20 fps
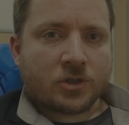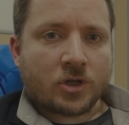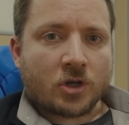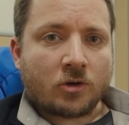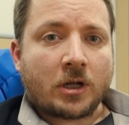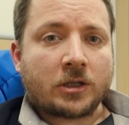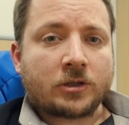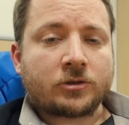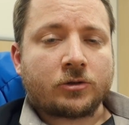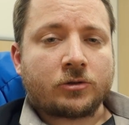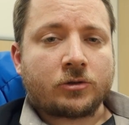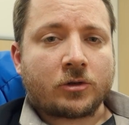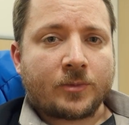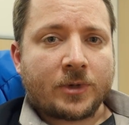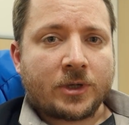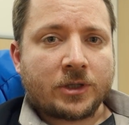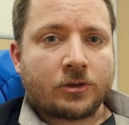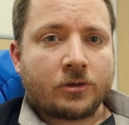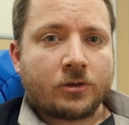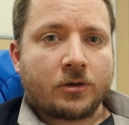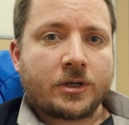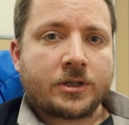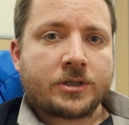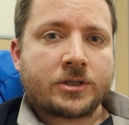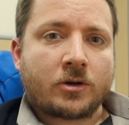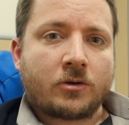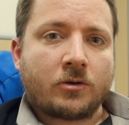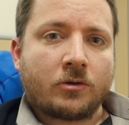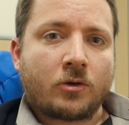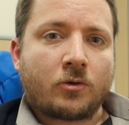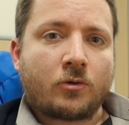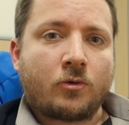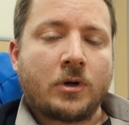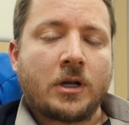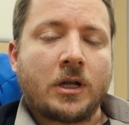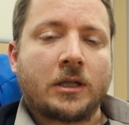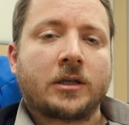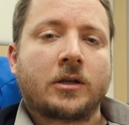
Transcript: C'è un altro tormentone secondo cui la